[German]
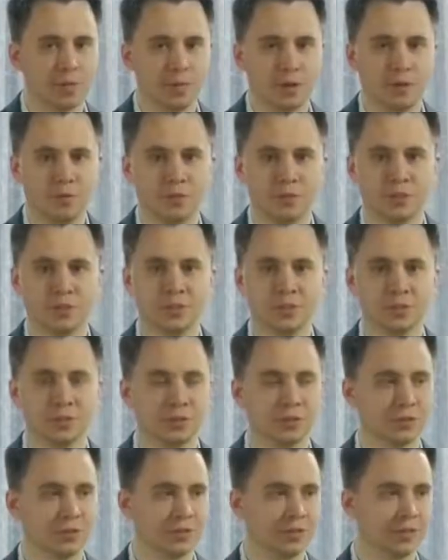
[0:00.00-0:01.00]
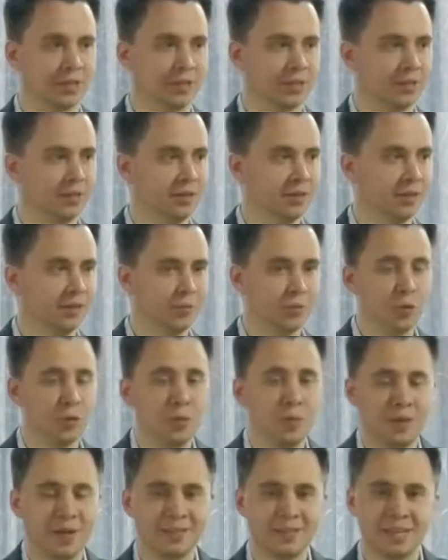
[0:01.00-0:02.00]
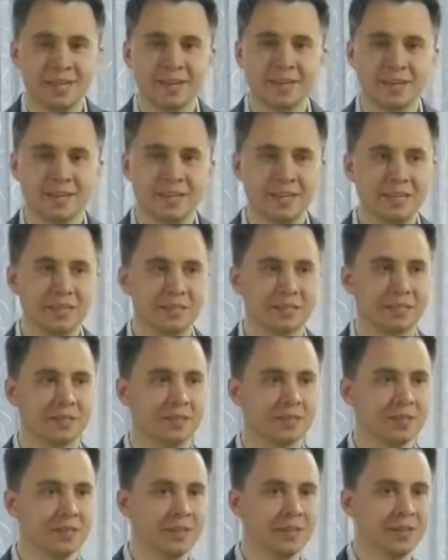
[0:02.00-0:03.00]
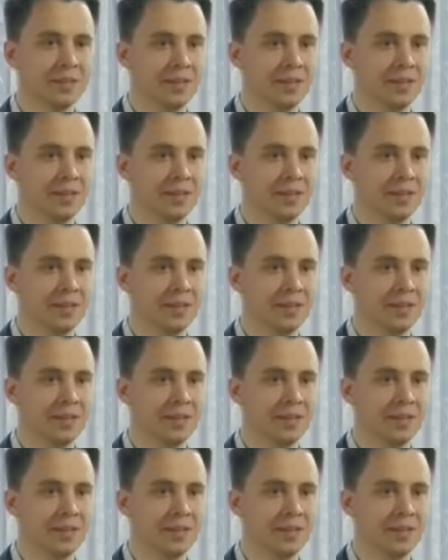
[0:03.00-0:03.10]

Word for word: am Auferstehungssonntag? Worüber hat er geredet?